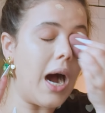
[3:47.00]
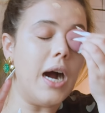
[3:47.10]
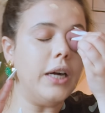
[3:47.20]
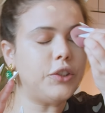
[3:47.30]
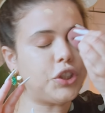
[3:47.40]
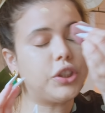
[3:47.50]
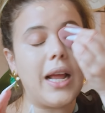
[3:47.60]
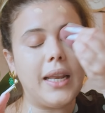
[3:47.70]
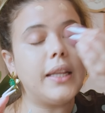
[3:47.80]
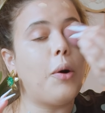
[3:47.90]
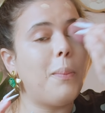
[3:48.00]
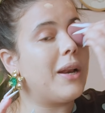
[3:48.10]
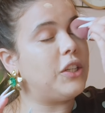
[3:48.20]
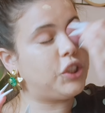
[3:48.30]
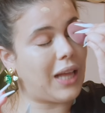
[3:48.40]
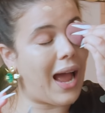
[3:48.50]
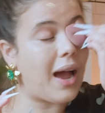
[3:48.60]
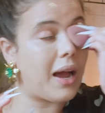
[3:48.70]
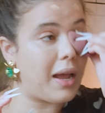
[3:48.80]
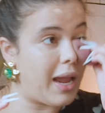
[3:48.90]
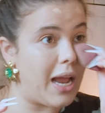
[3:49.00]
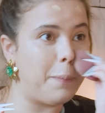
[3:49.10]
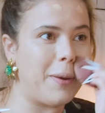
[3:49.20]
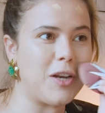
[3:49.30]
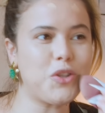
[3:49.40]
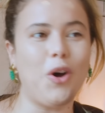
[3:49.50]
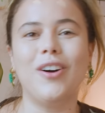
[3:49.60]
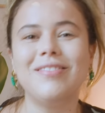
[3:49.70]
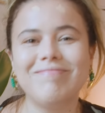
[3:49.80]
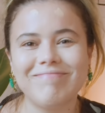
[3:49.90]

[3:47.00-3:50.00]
Antes dele não prestar, ele prestou.